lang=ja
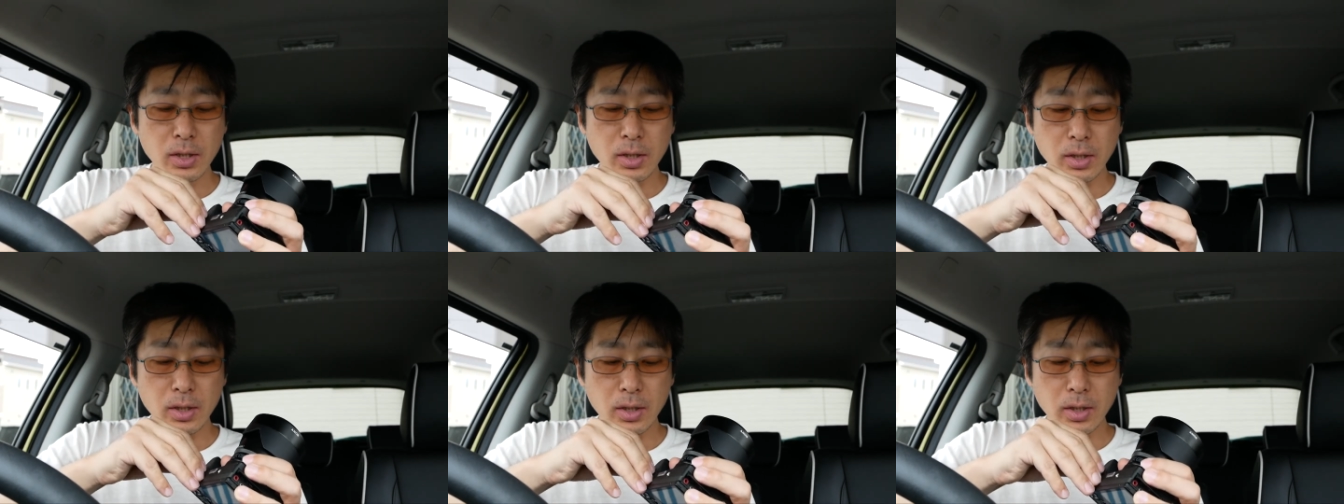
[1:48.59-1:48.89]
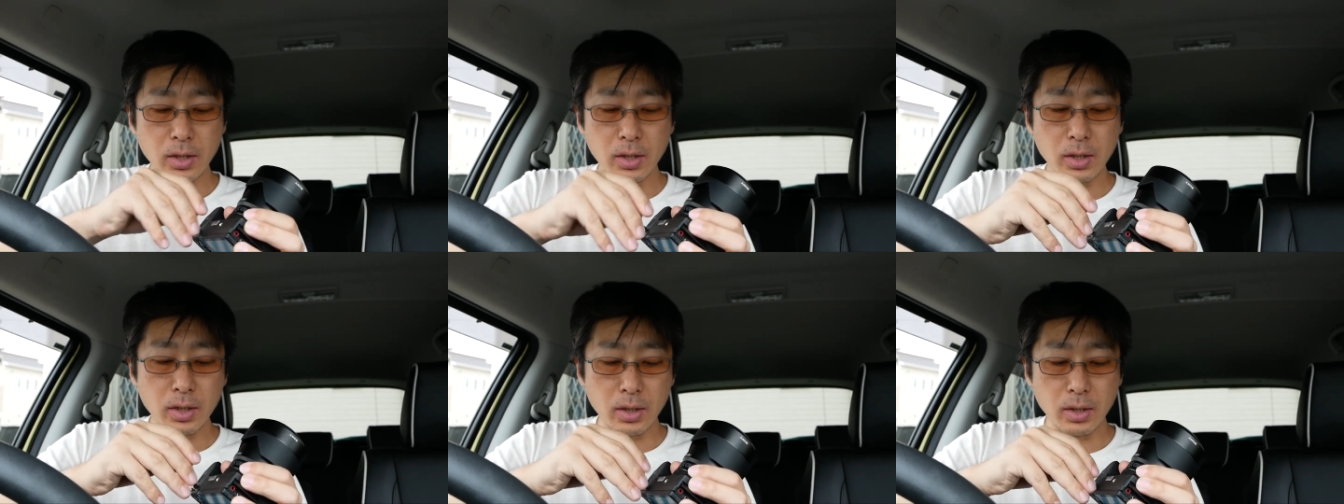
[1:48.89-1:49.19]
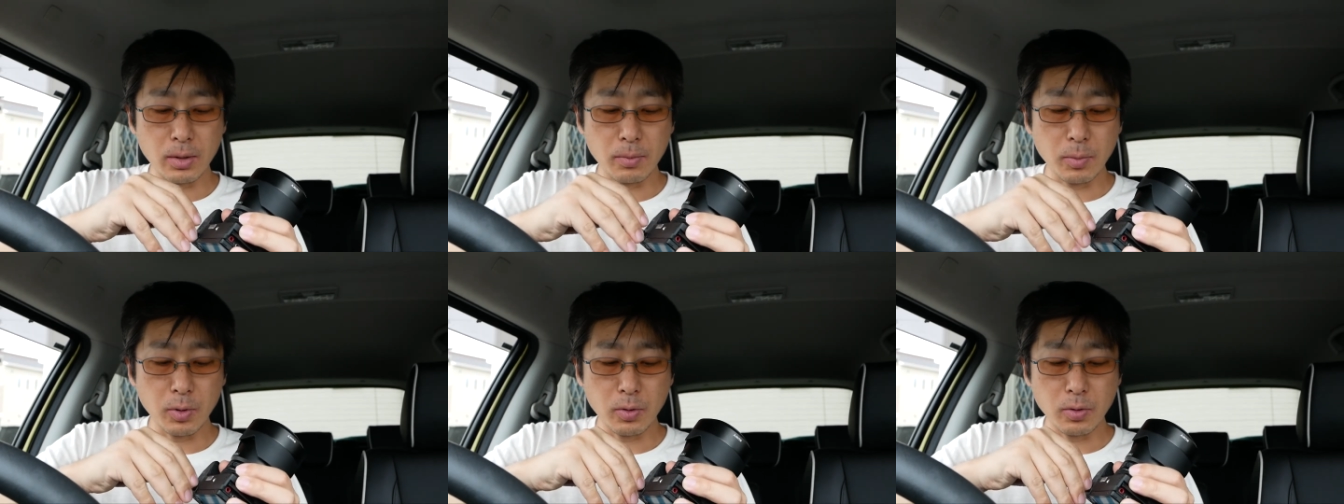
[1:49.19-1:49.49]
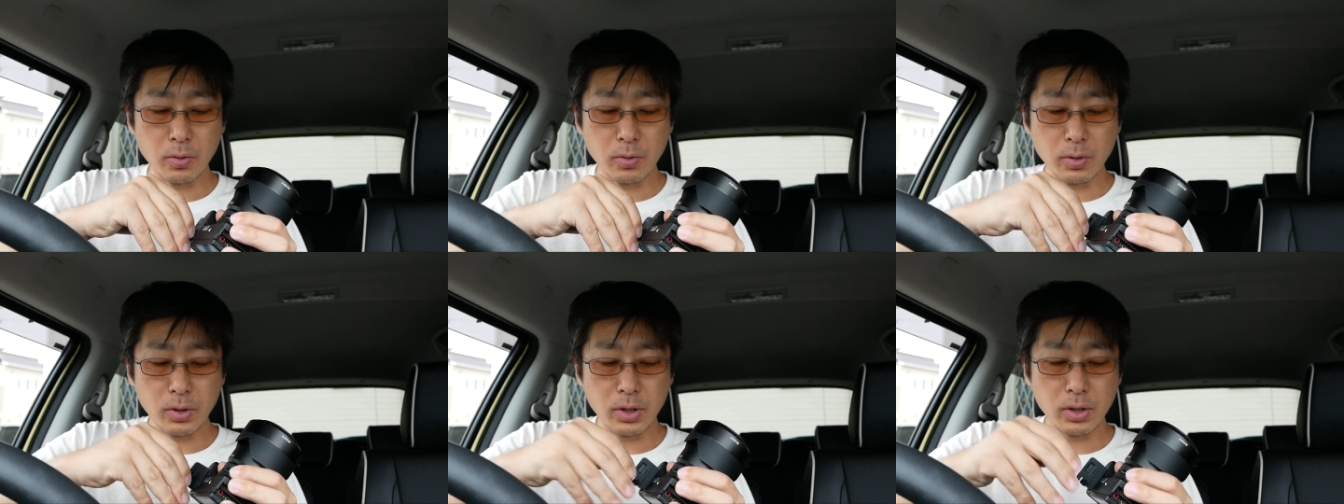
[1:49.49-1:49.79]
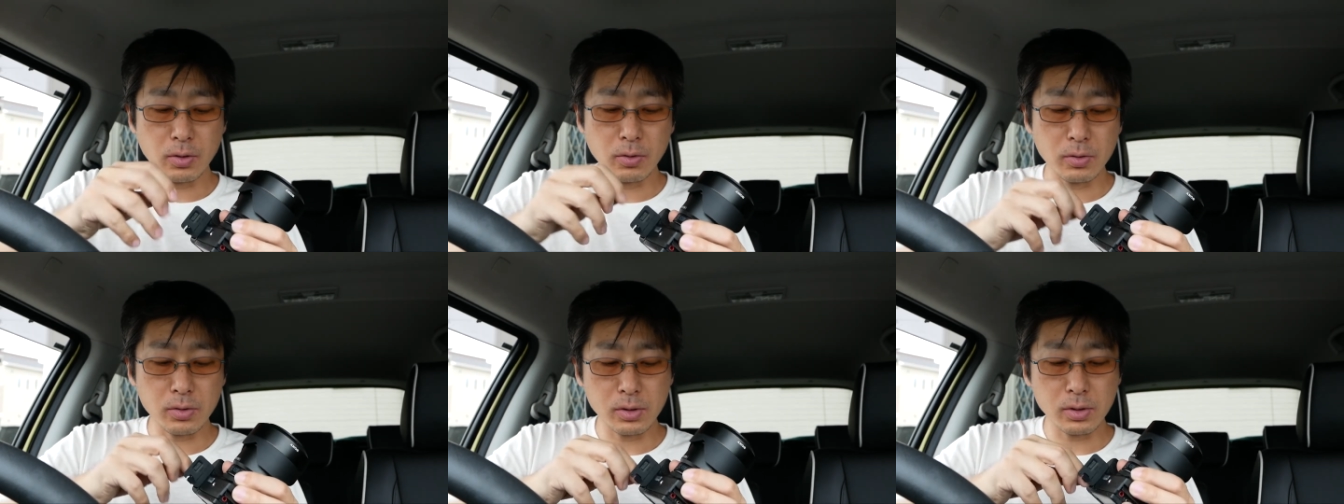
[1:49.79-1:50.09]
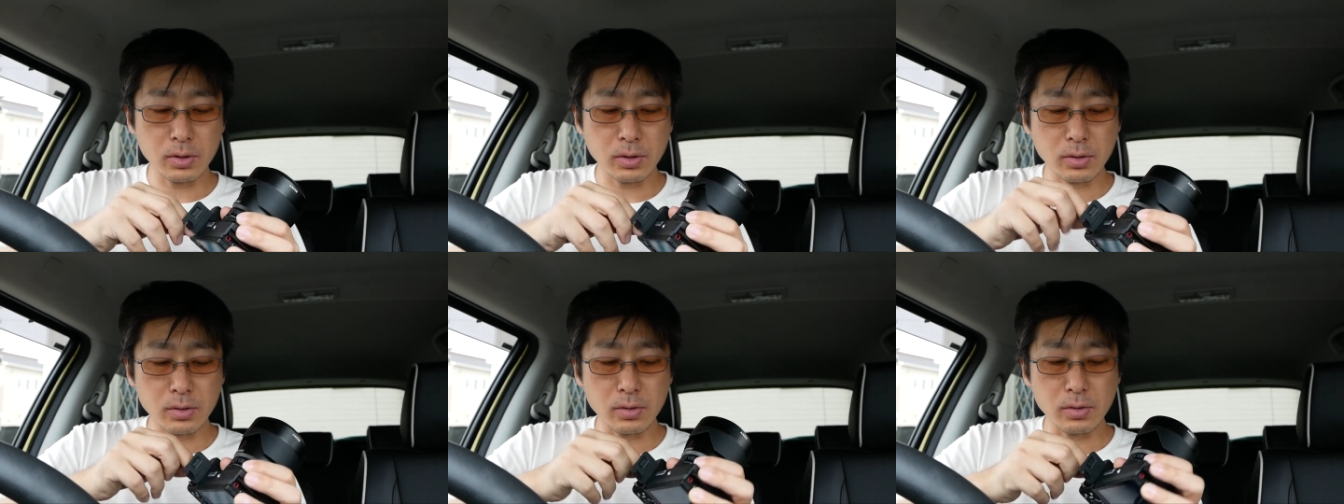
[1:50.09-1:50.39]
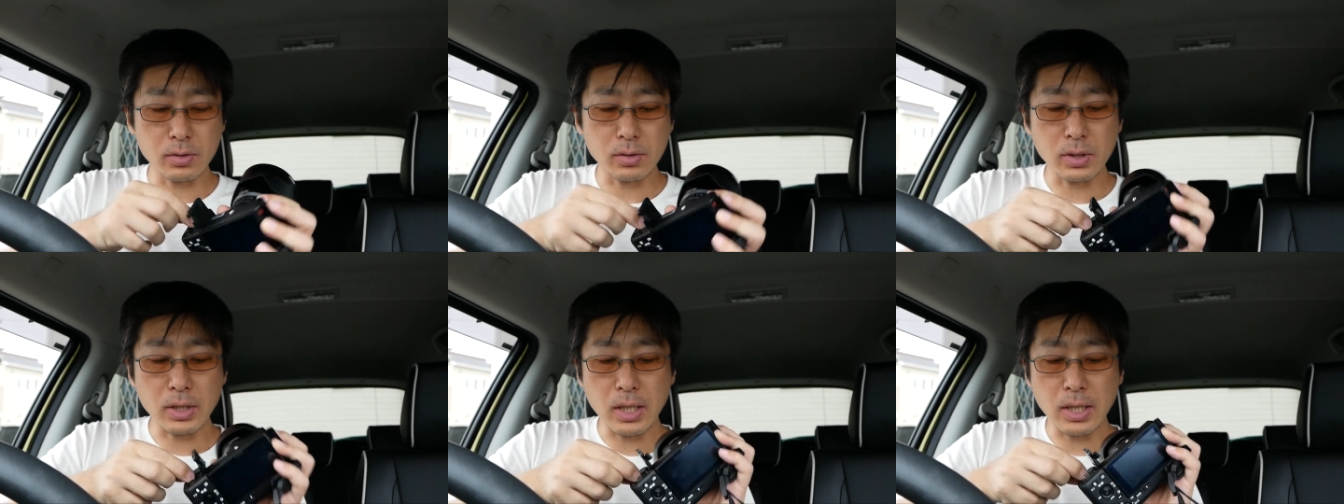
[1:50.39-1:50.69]
えー、もう一
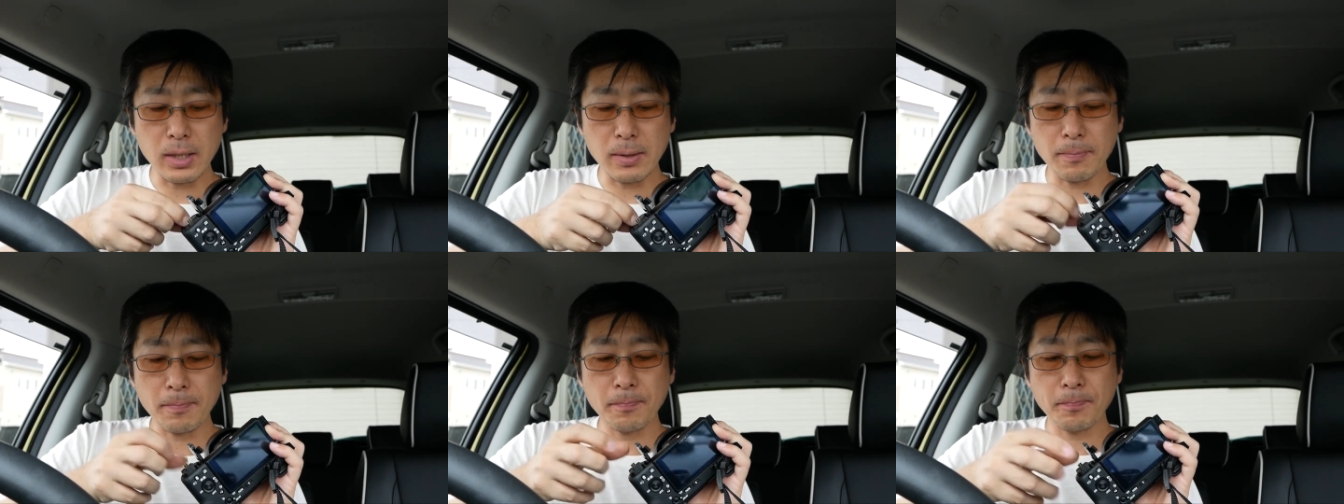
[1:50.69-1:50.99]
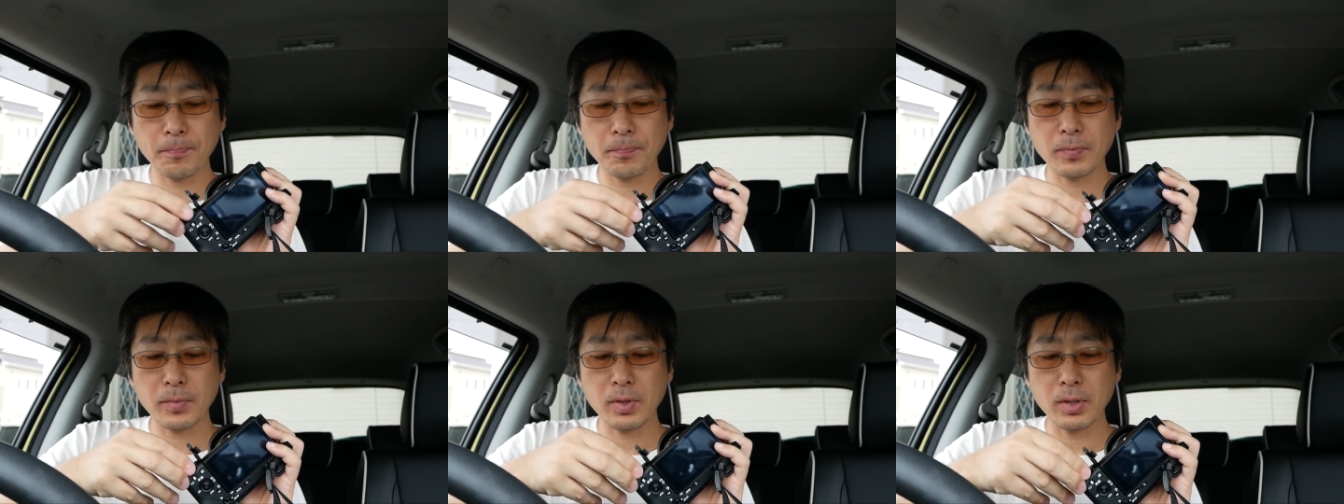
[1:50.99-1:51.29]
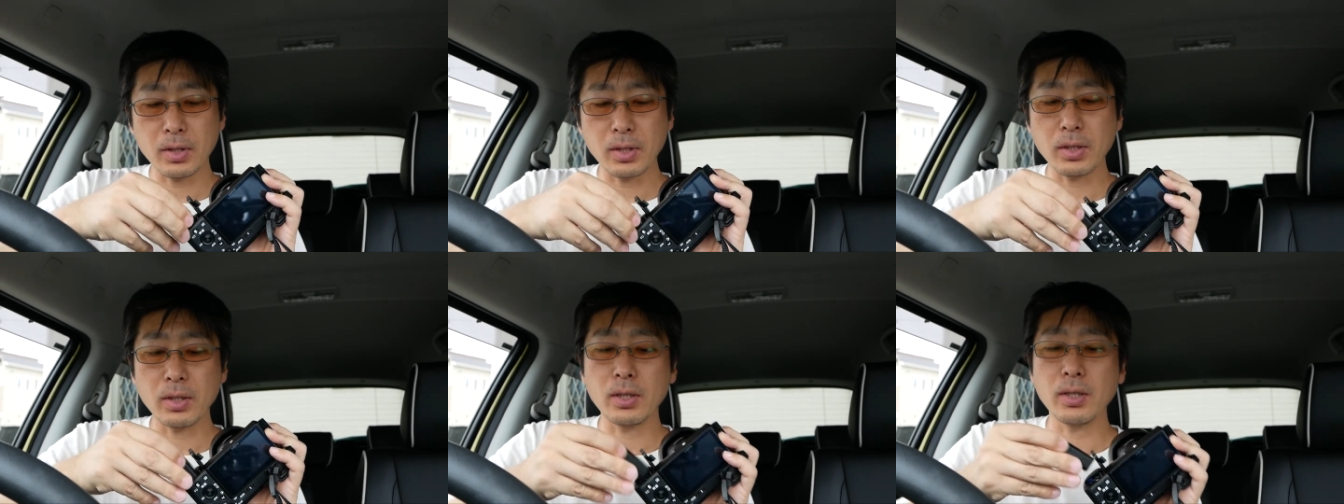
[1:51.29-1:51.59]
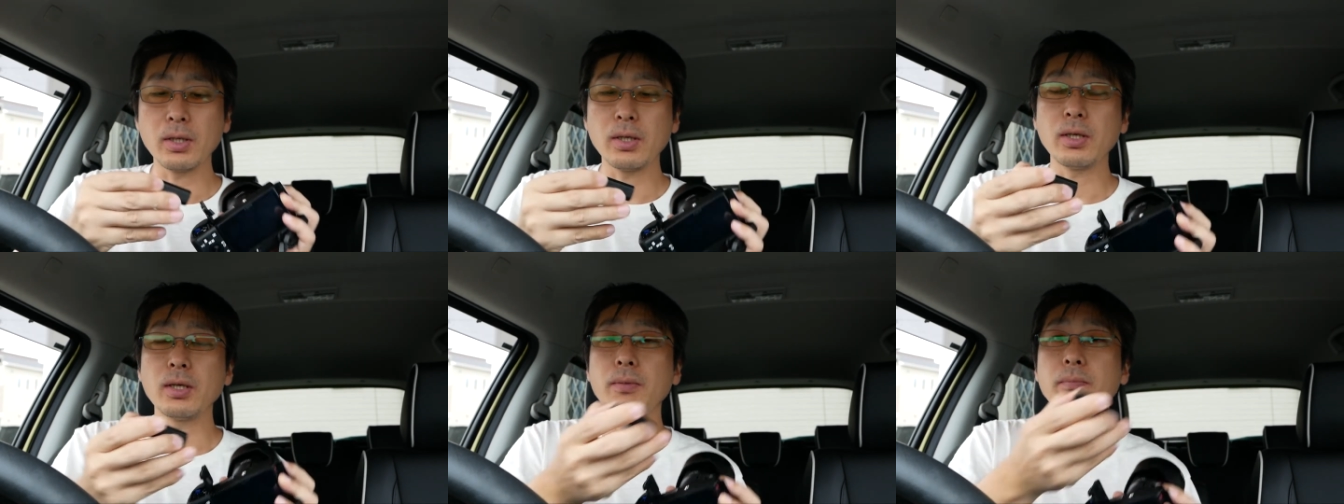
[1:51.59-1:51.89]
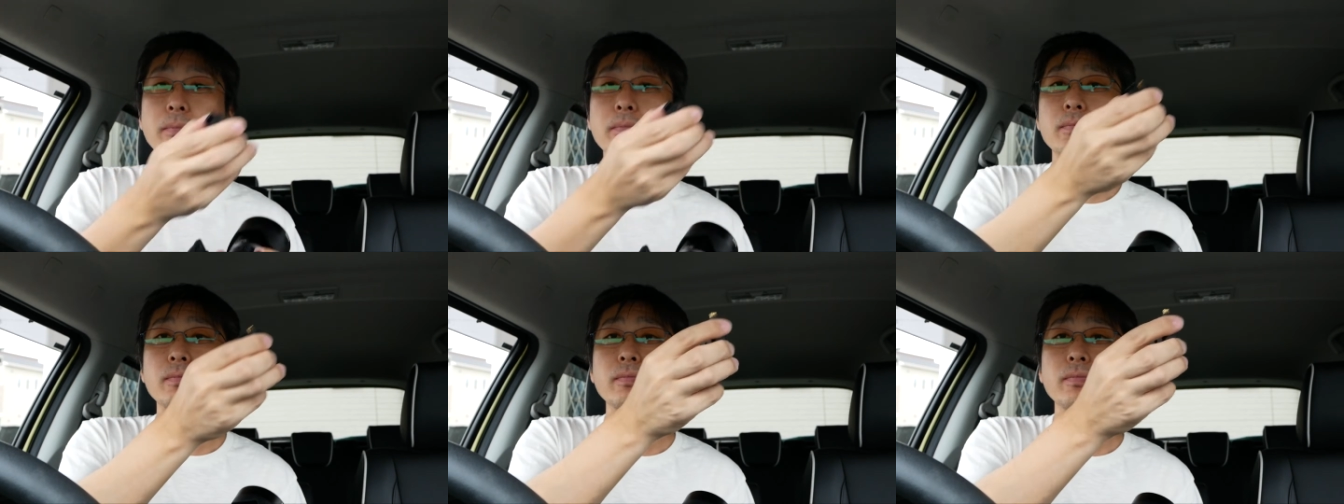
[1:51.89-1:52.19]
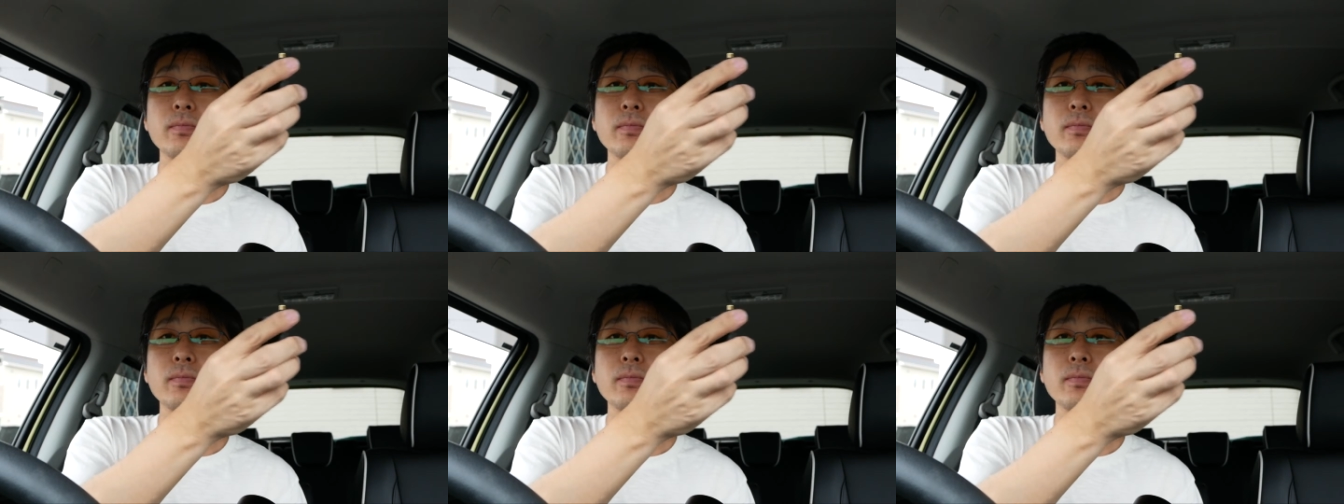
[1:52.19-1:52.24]
つが、えー、